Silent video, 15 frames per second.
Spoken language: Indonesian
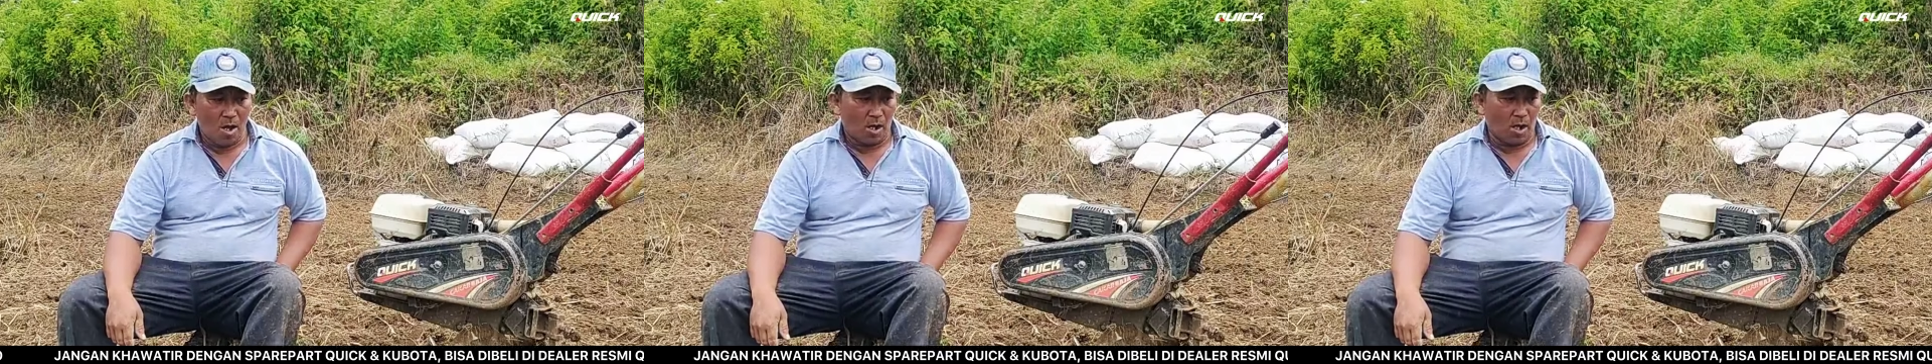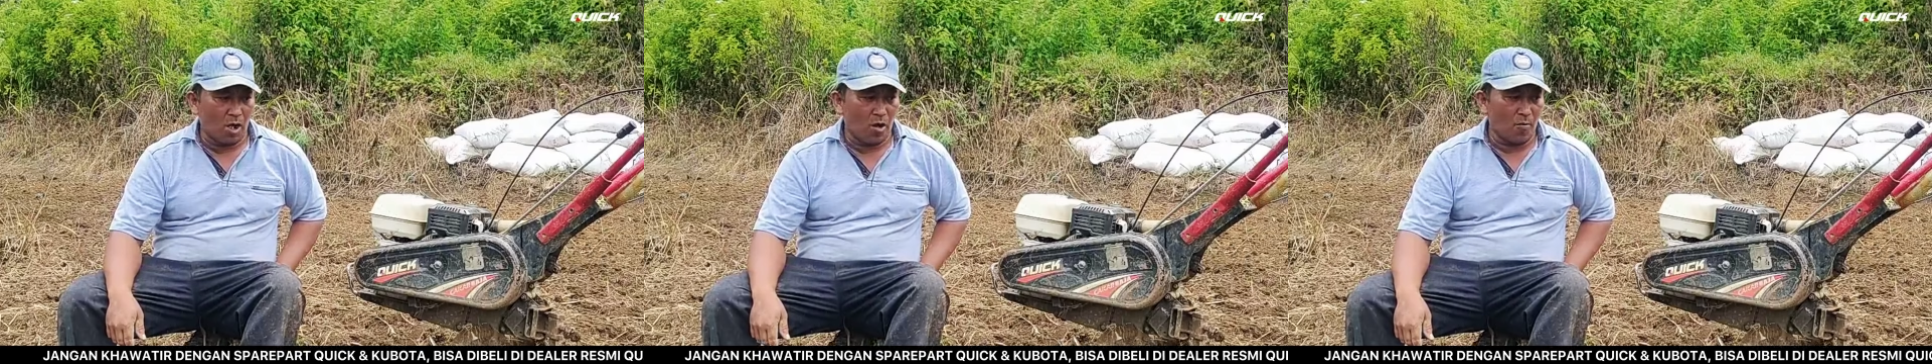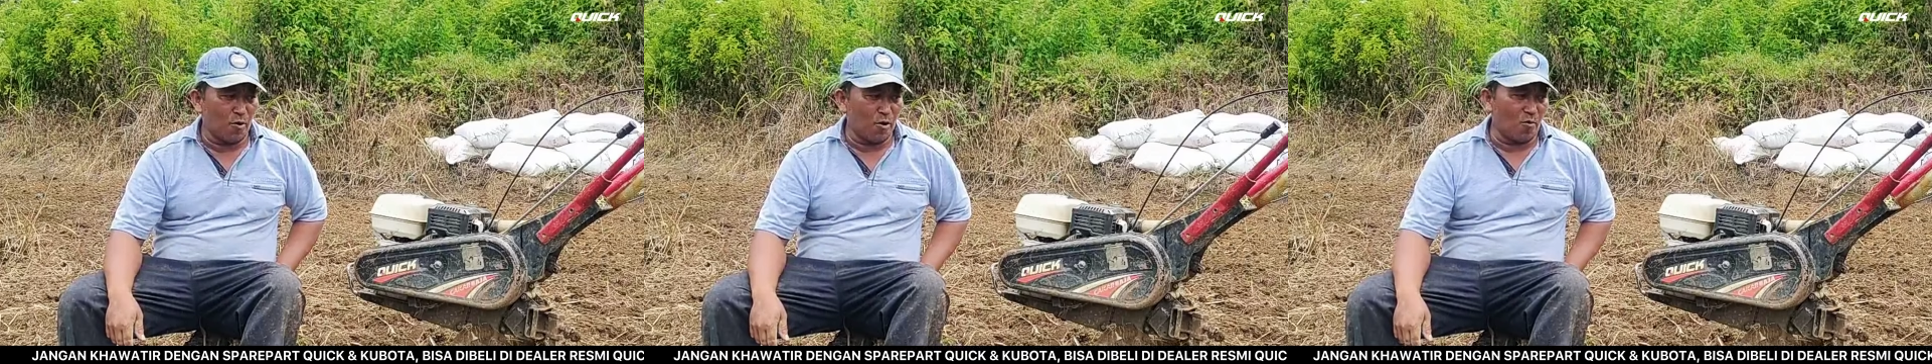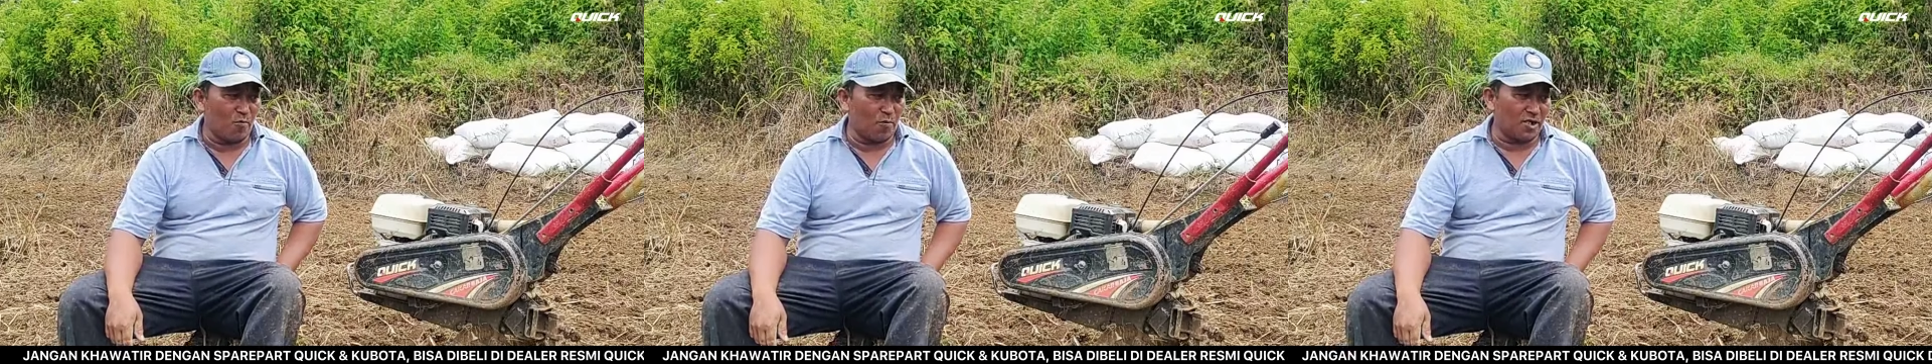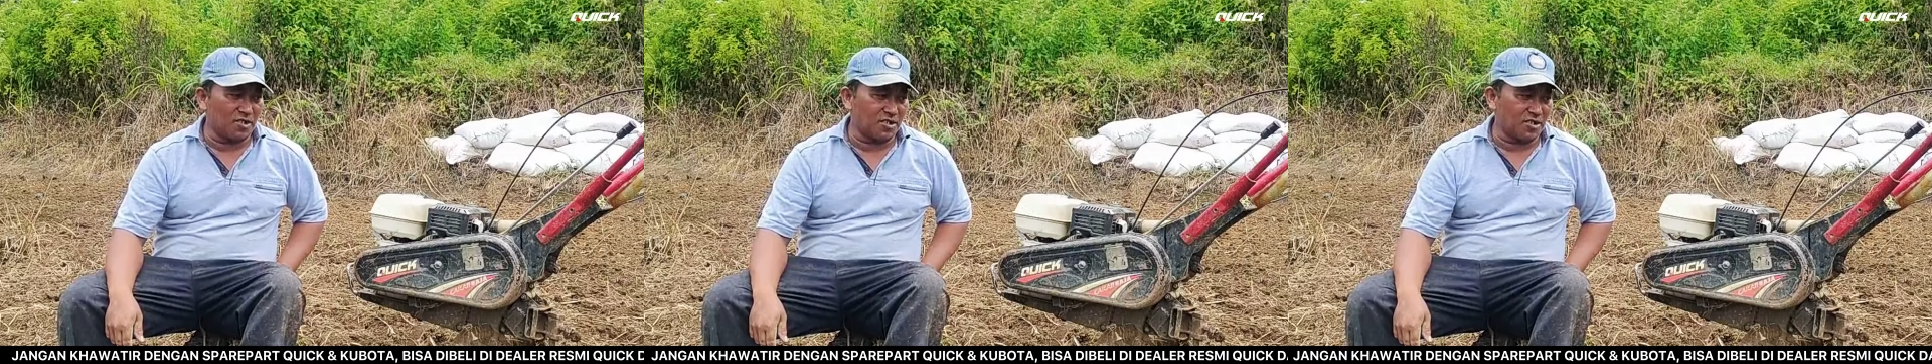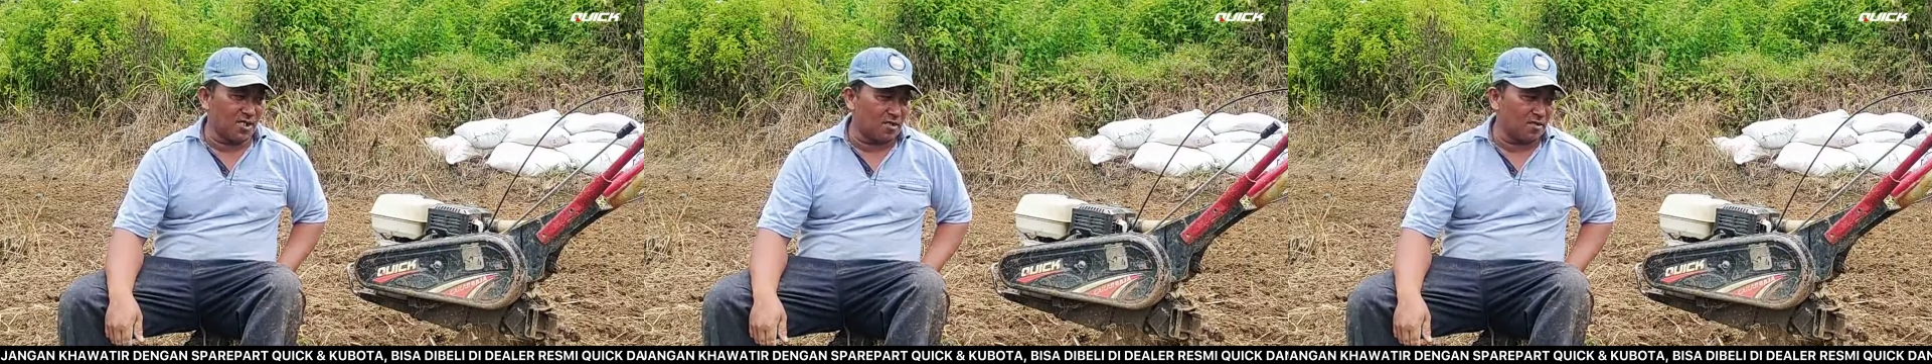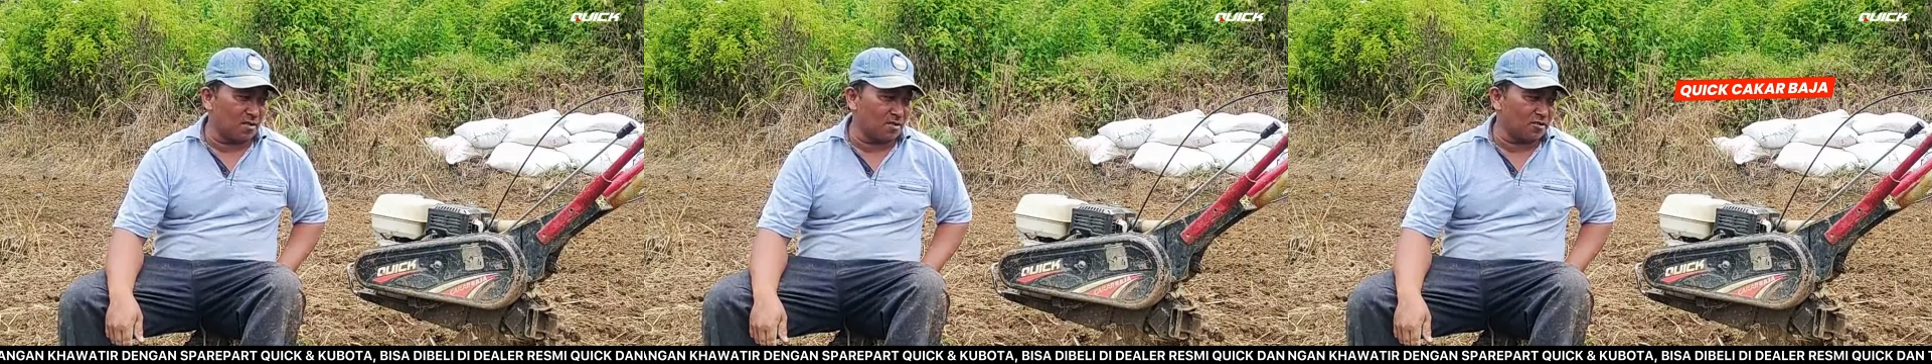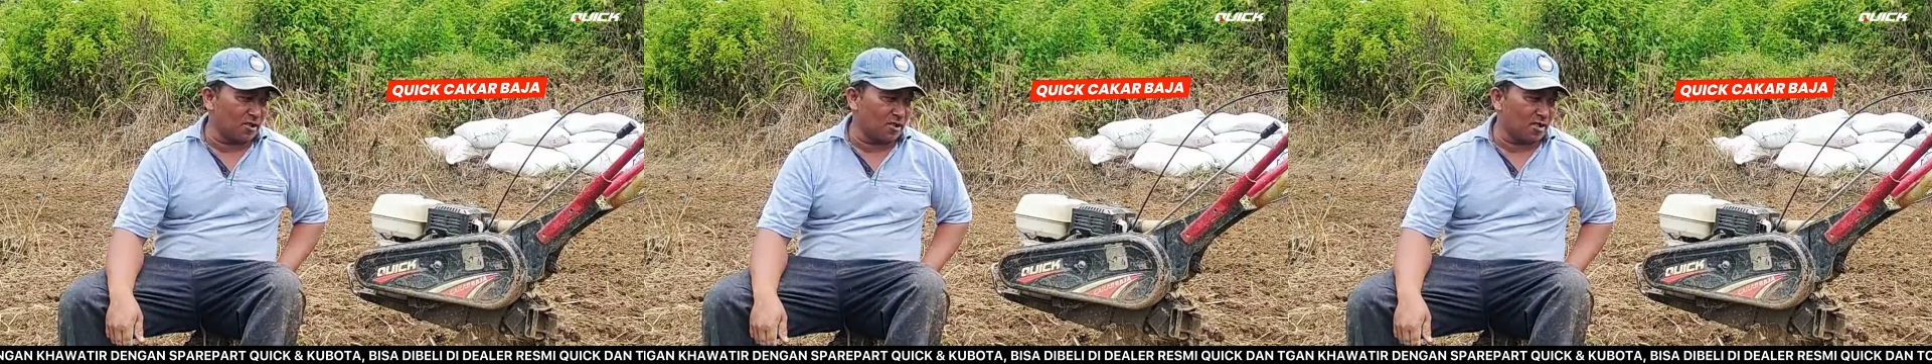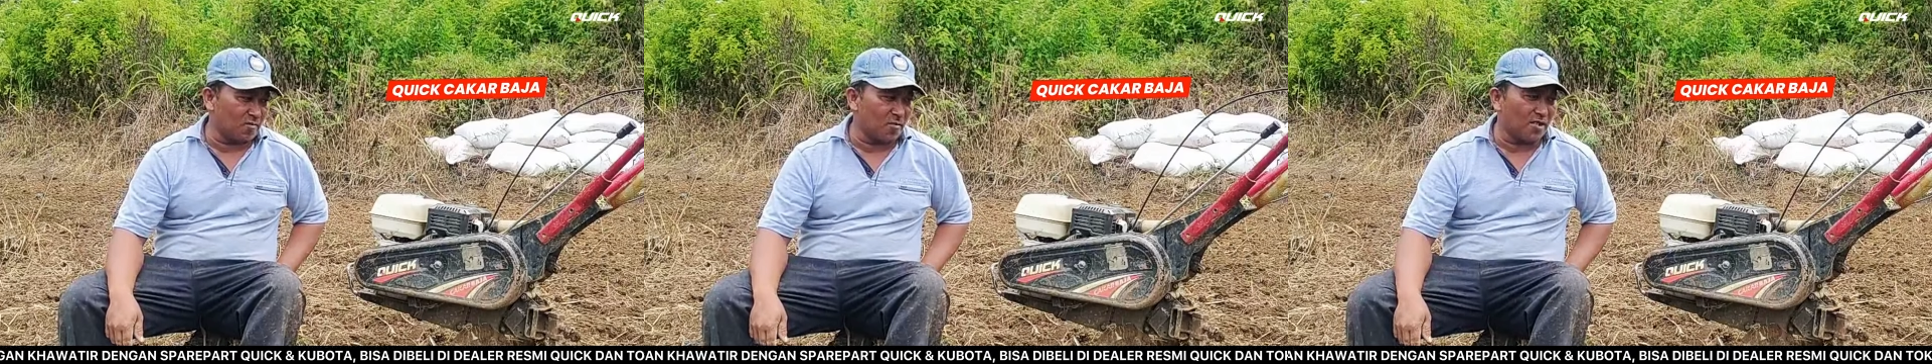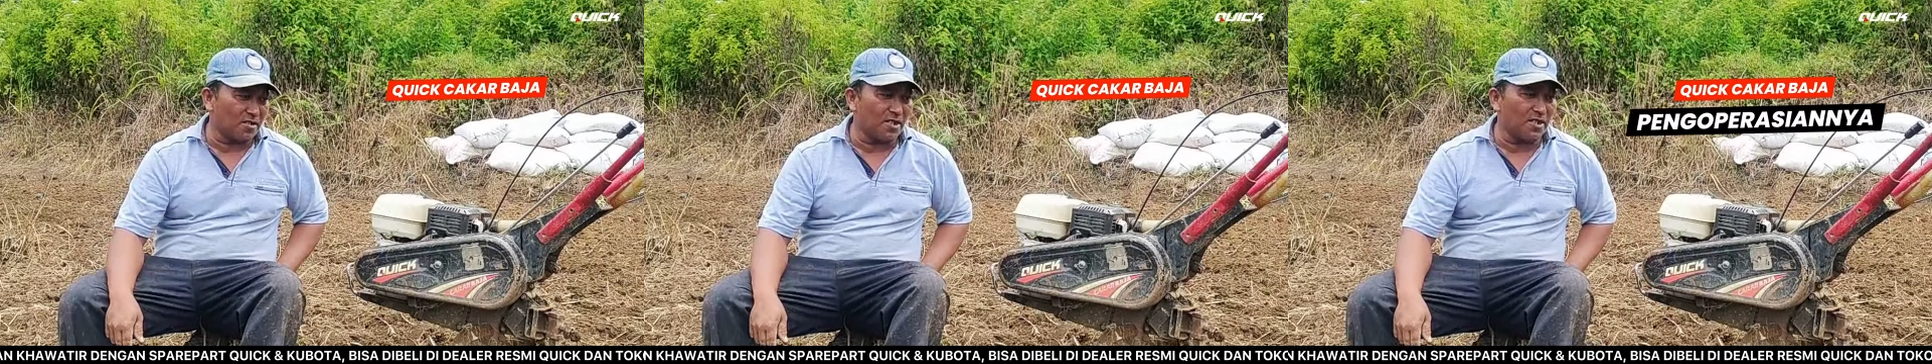Kalau pengoperasian cakar
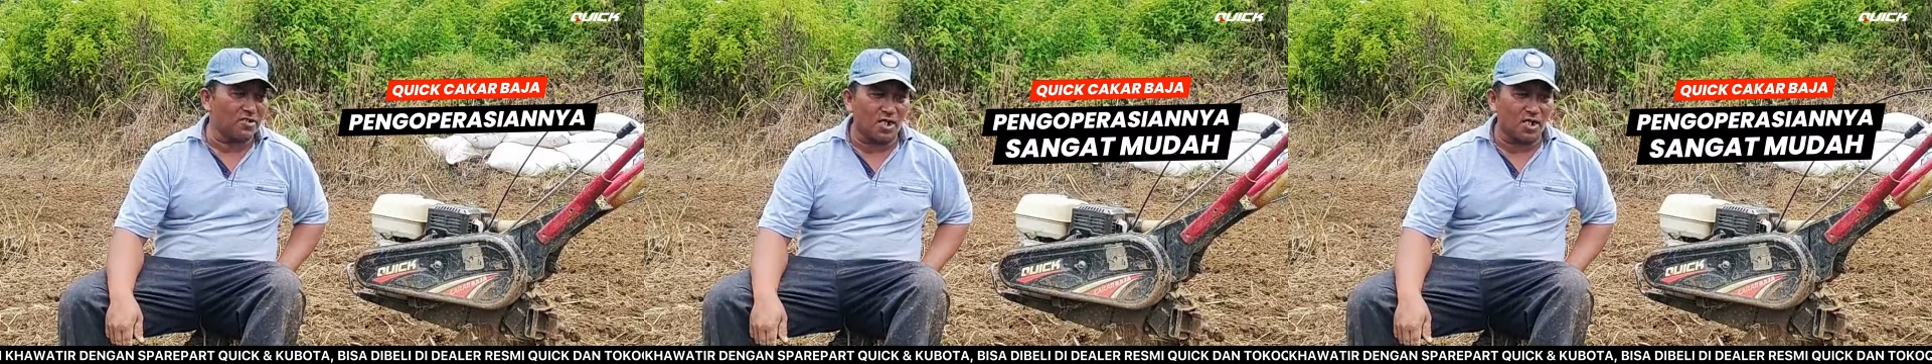baja